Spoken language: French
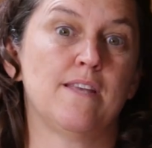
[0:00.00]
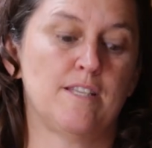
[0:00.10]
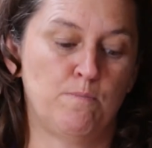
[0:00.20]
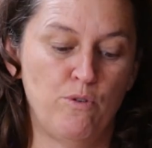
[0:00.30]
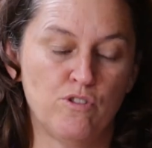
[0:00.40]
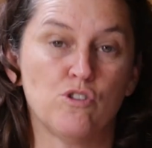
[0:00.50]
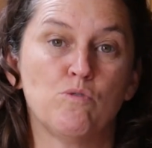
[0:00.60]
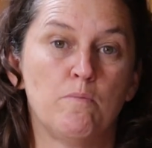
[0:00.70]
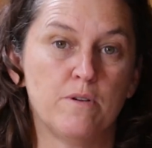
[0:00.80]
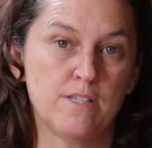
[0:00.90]
ça se peut que ce
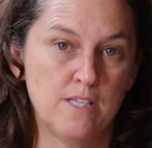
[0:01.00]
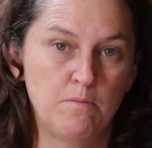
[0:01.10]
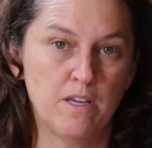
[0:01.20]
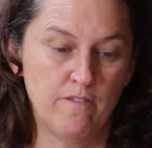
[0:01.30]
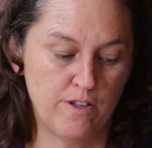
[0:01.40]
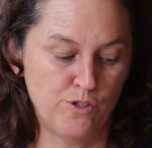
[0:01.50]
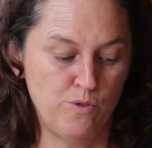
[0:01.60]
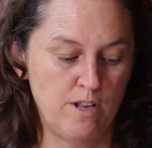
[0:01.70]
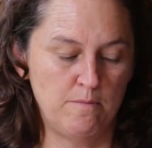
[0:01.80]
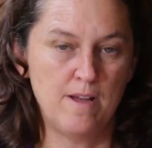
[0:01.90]
soit possible
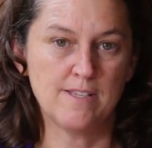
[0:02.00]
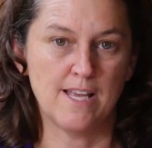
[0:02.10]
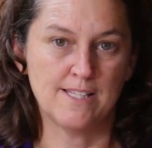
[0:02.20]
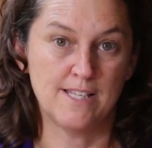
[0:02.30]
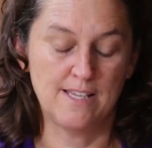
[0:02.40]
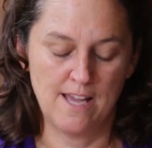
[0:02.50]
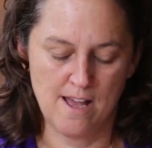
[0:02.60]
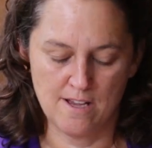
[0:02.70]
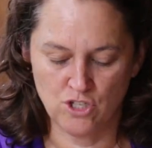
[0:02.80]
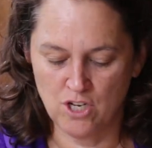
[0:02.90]
qu'éventuellement ça se
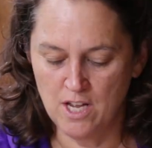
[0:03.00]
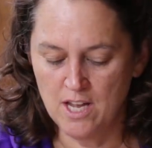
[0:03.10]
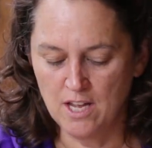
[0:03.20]
dégage.